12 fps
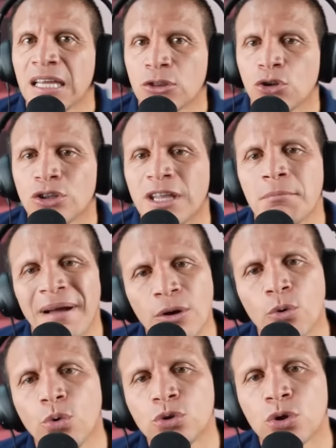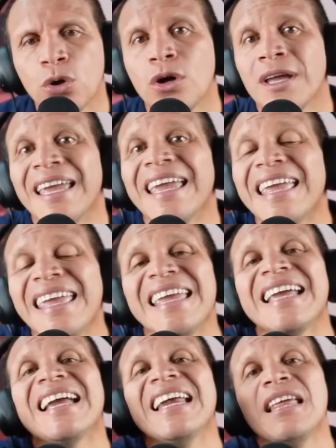donde Mancuso
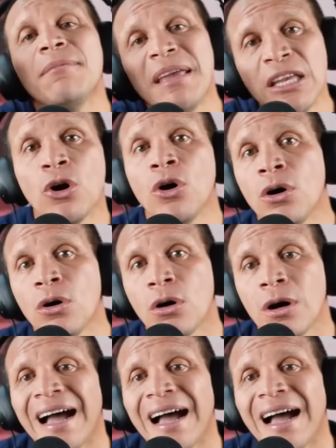incriminó